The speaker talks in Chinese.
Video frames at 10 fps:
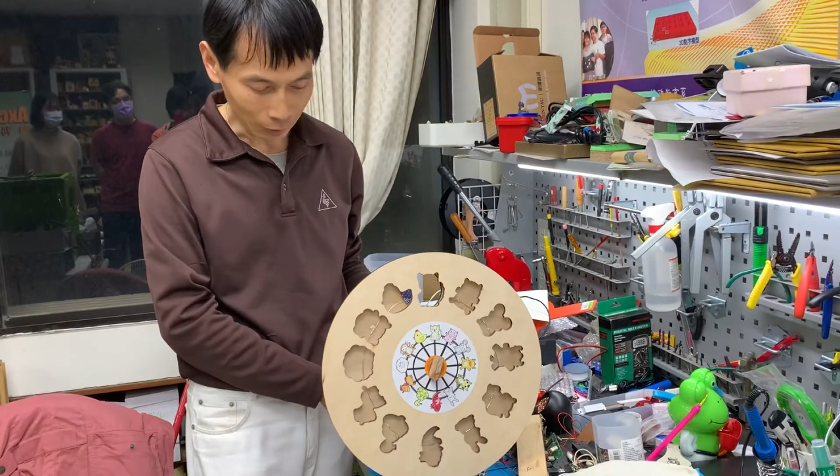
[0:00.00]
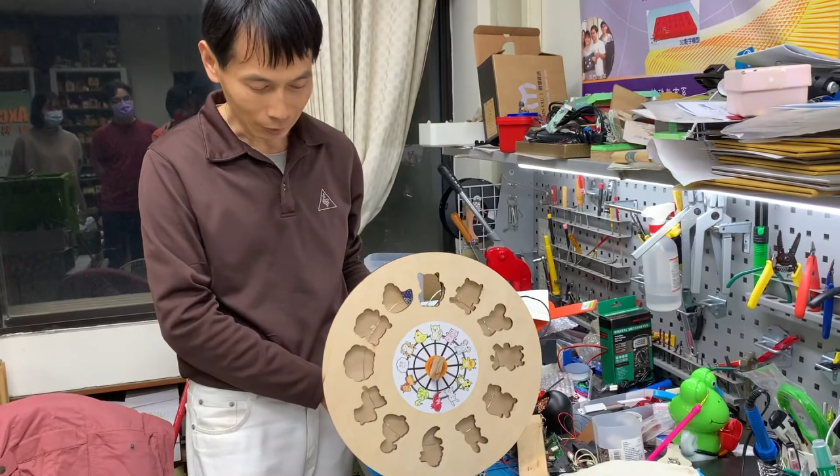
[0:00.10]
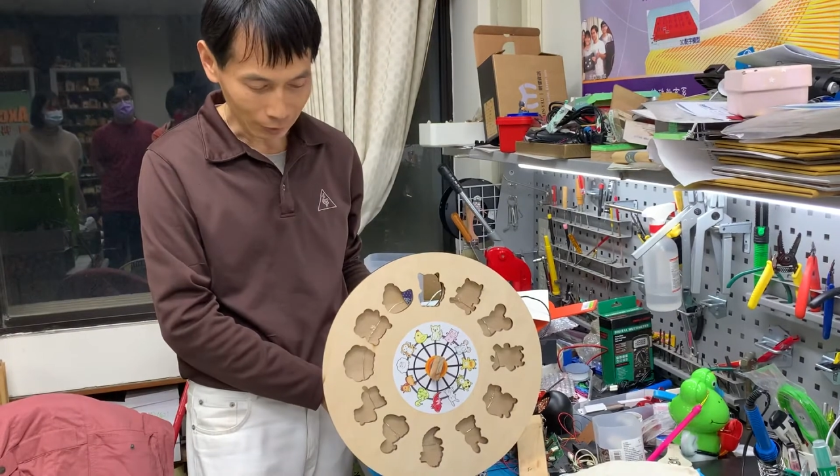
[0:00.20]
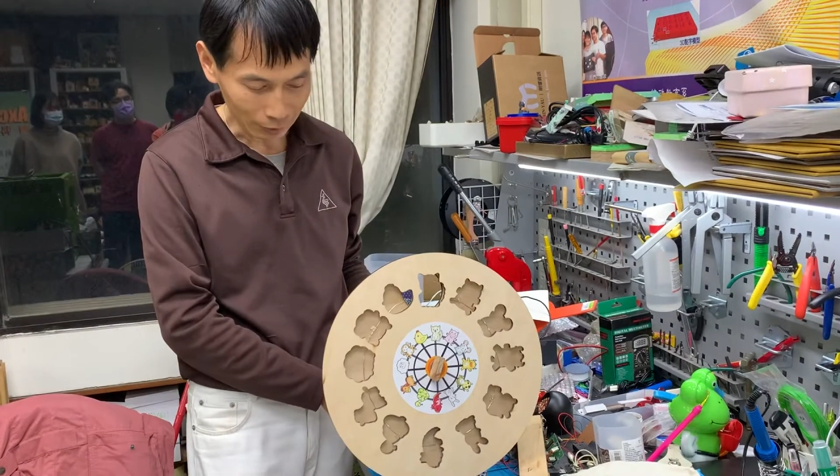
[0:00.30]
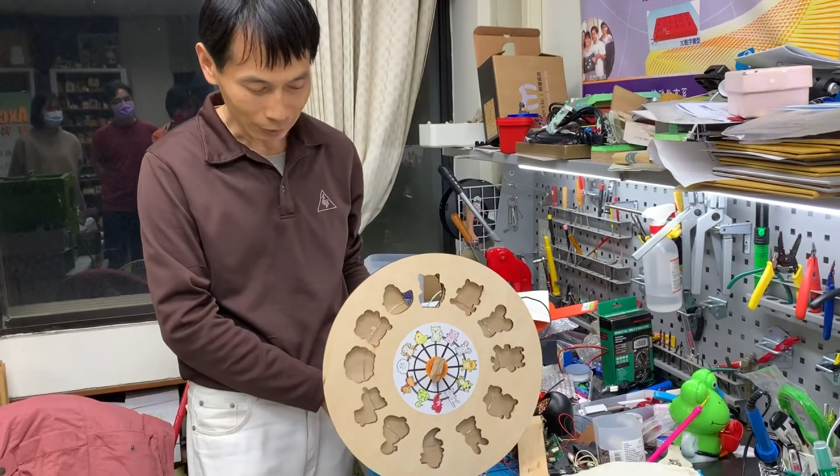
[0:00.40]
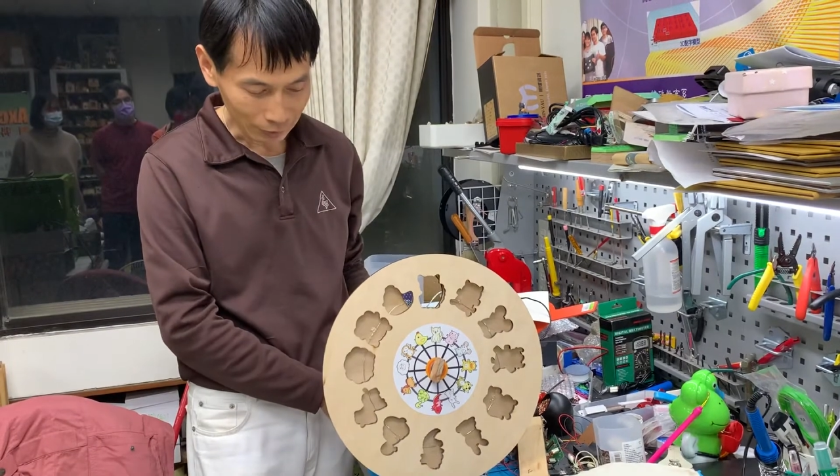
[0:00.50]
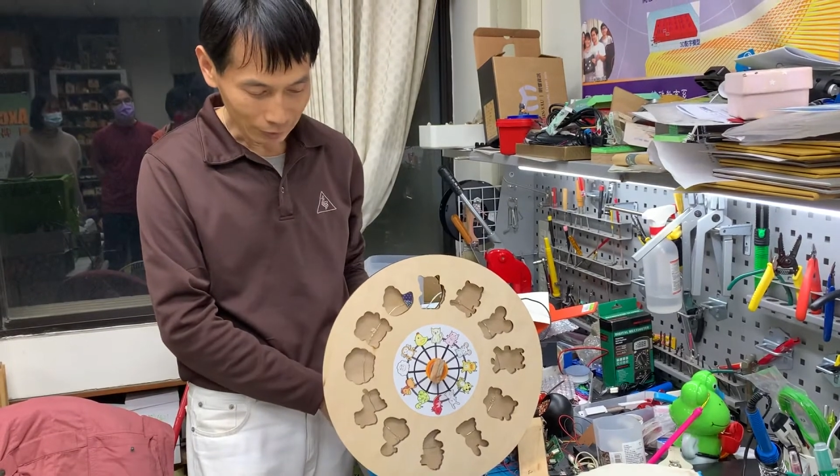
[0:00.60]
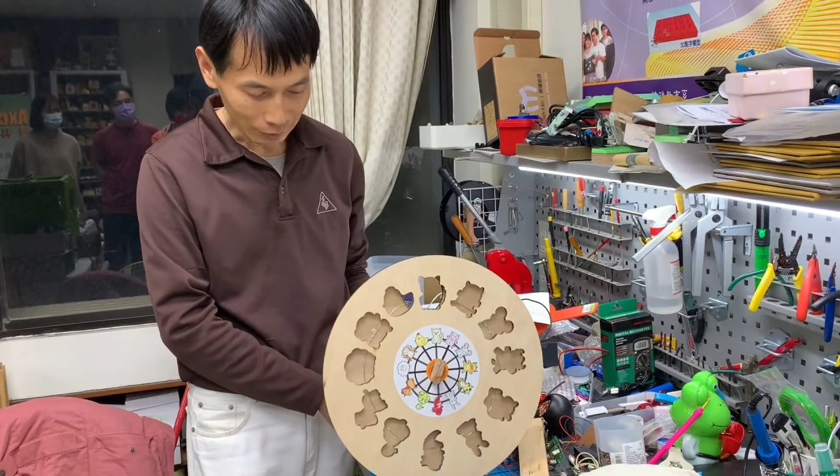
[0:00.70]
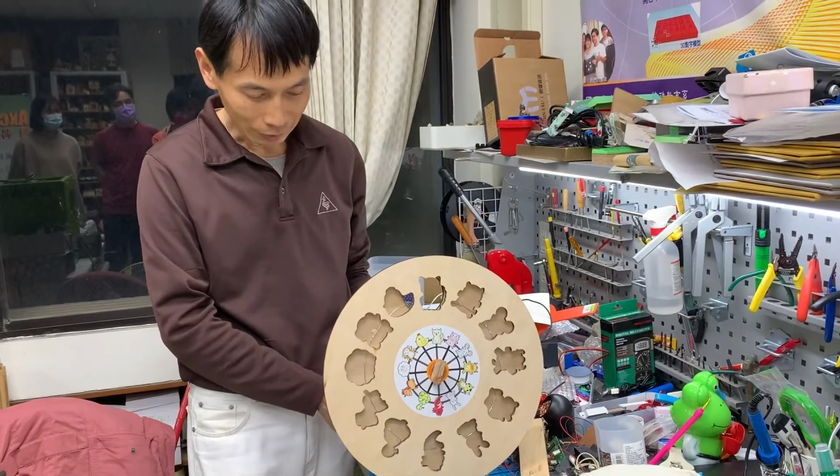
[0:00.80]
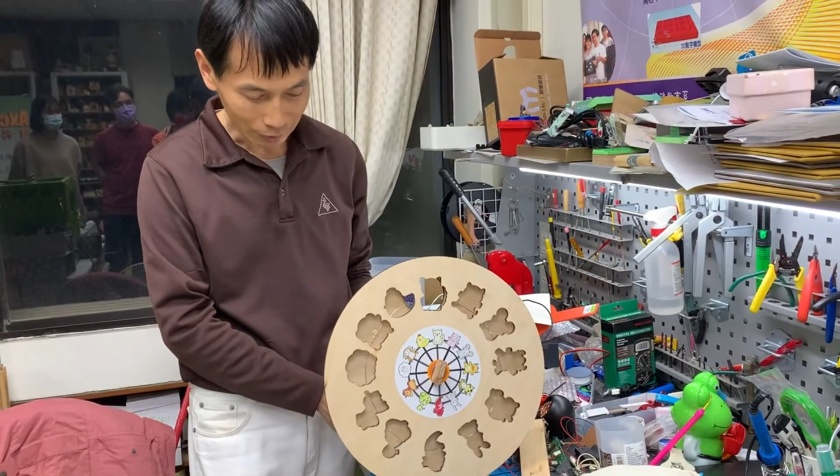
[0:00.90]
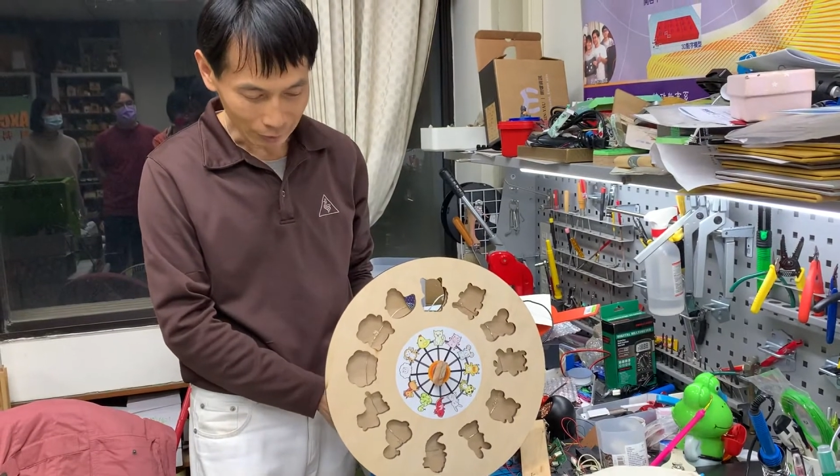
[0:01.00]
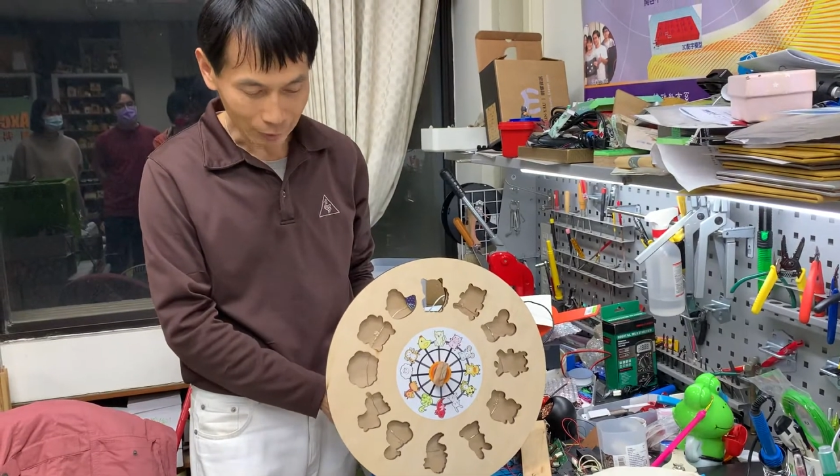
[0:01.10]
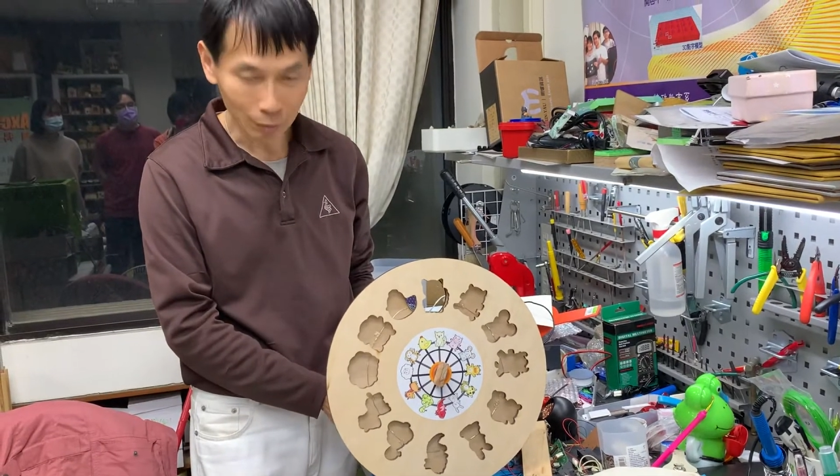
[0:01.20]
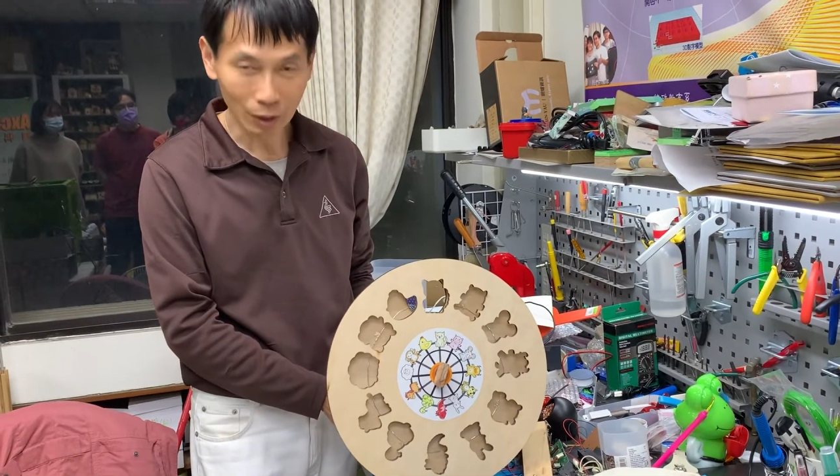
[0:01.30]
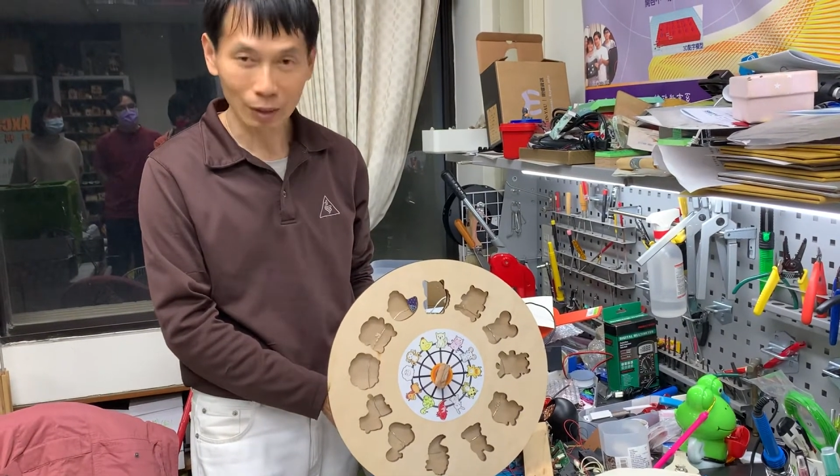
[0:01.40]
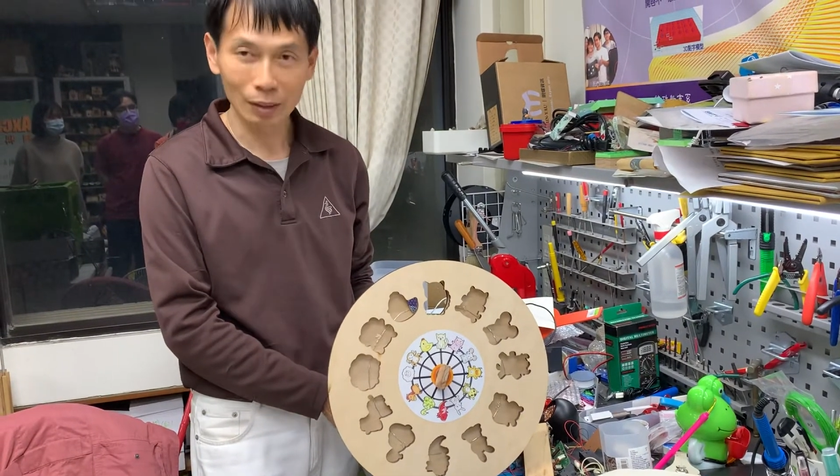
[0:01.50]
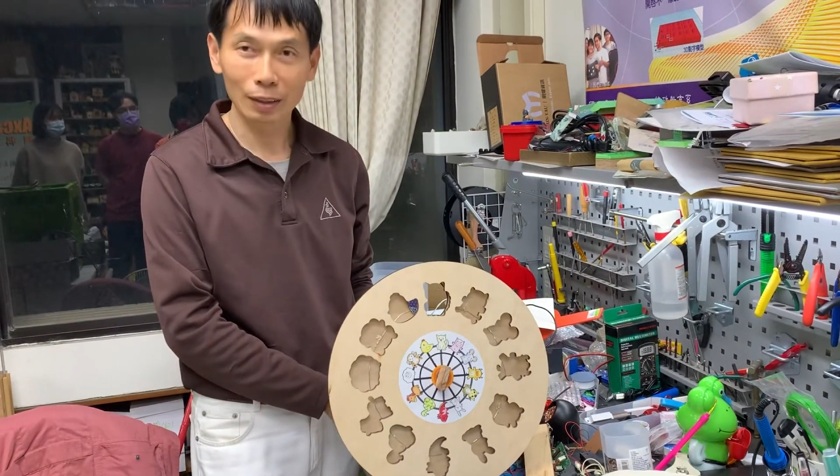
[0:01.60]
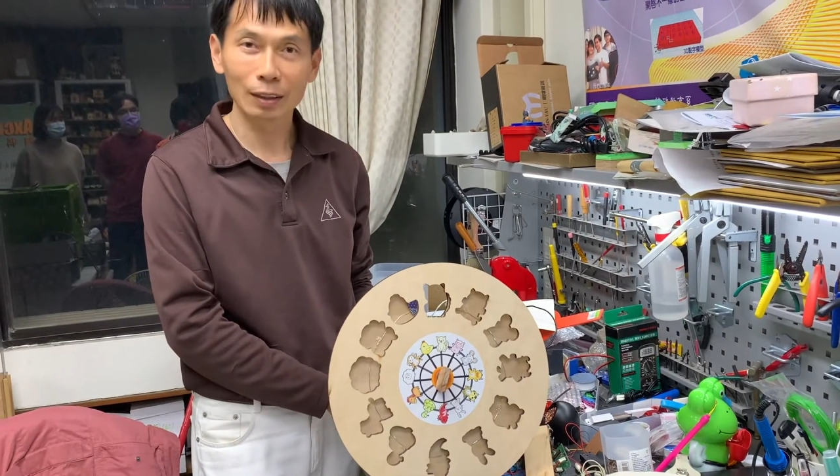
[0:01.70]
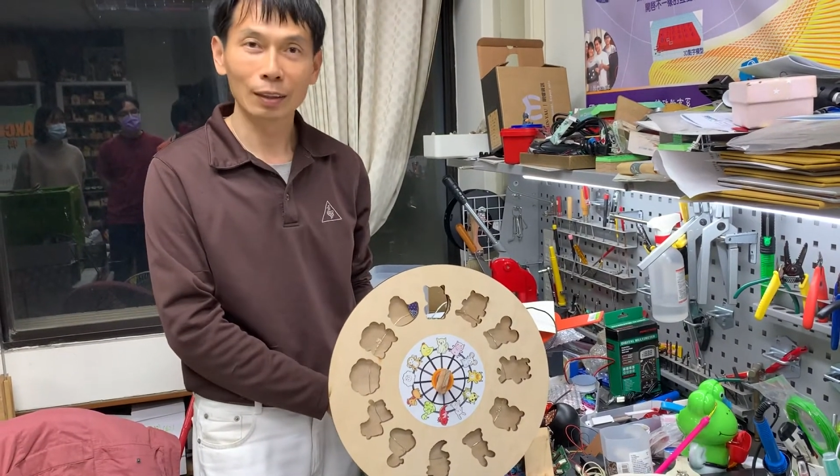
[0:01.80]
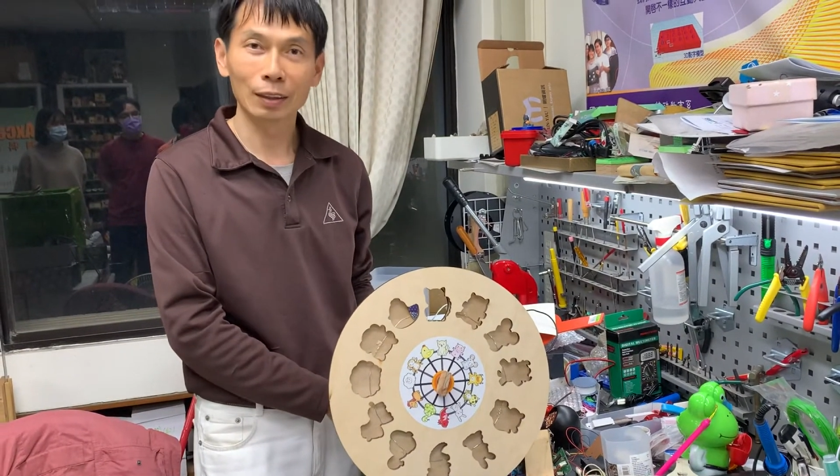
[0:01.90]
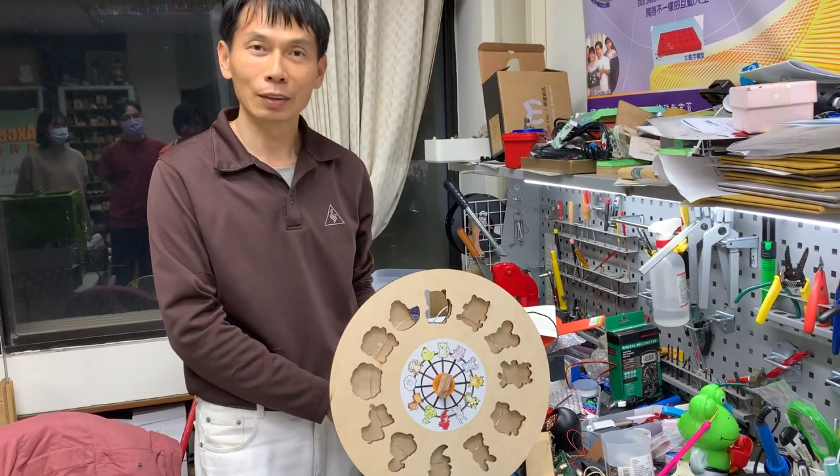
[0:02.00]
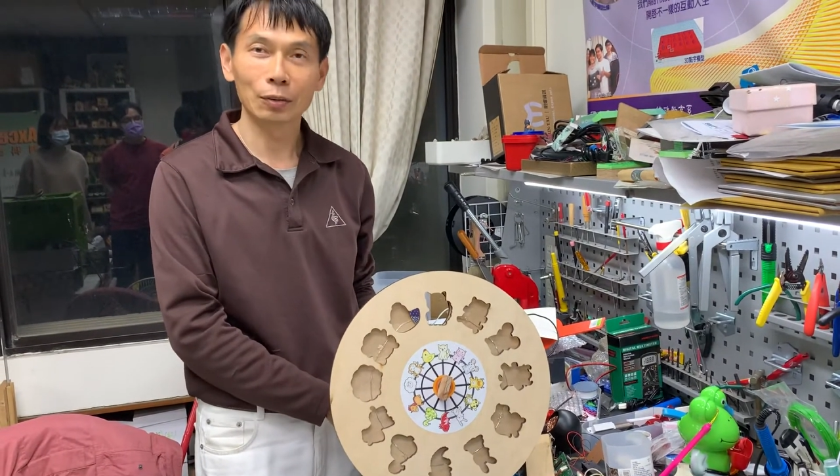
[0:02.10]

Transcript: 程这里面也是运